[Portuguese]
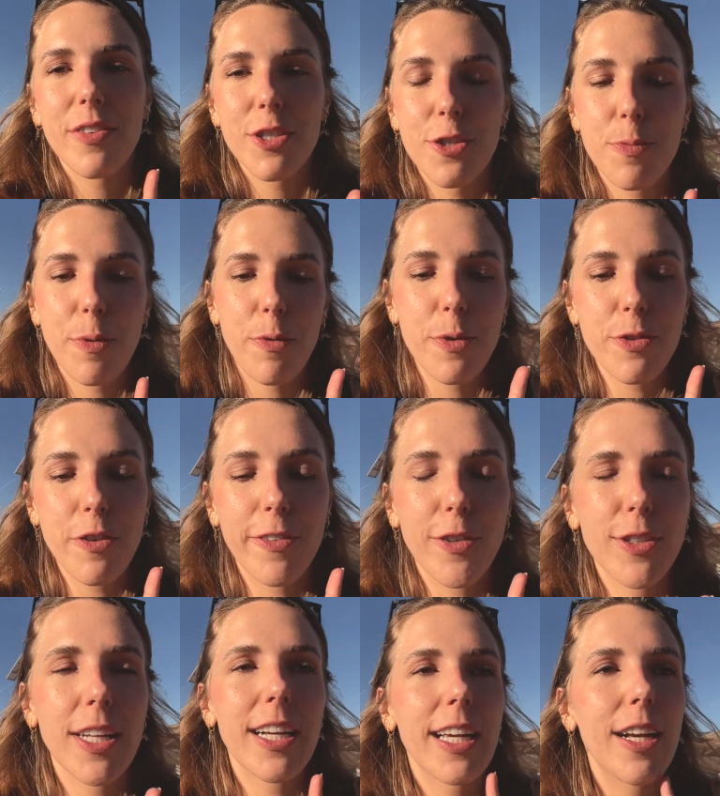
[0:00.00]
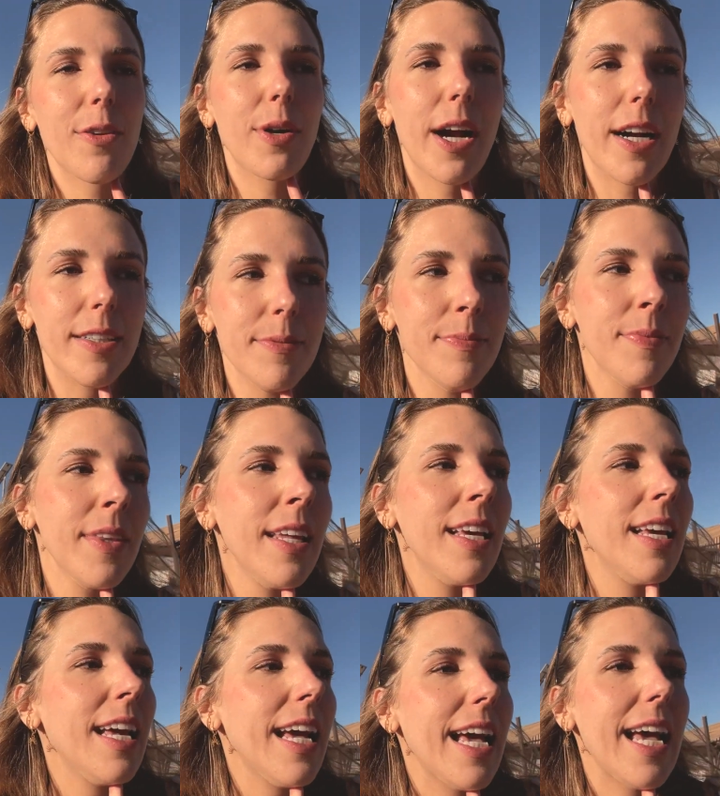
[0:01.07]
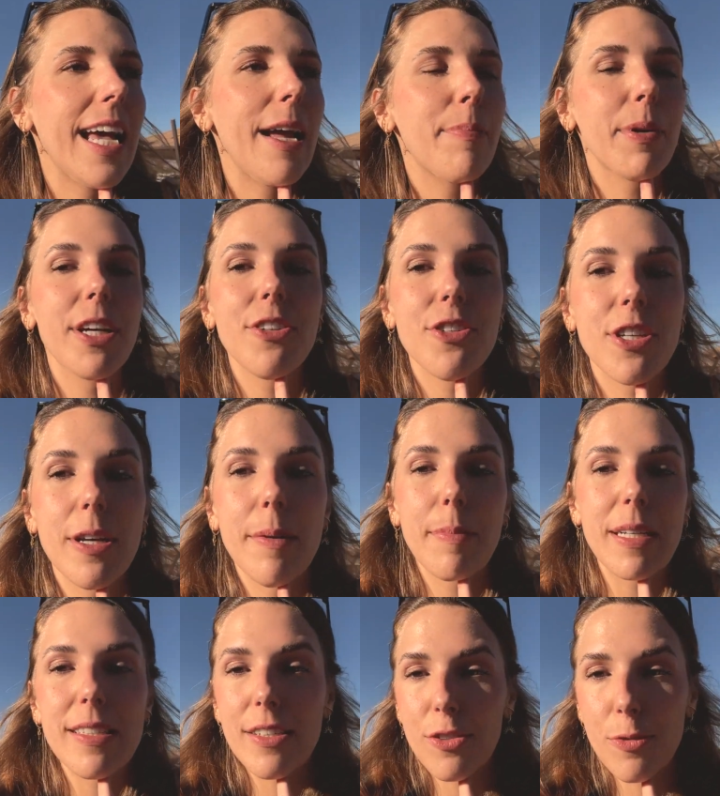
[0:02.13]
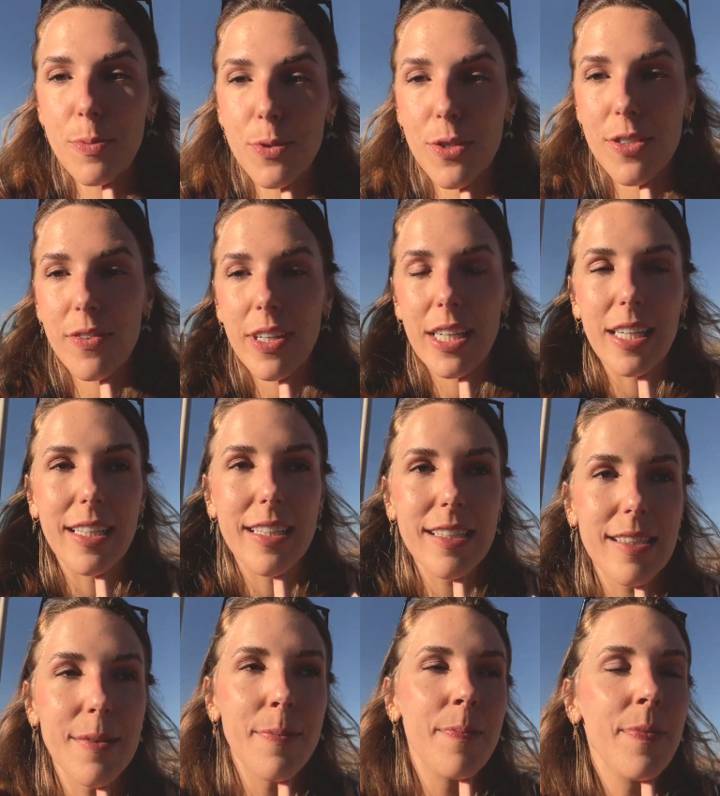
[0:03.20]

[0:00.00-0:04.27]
a gente provavelmente vai voltar naquele lugar, é, porque tinha bastante opções veganas.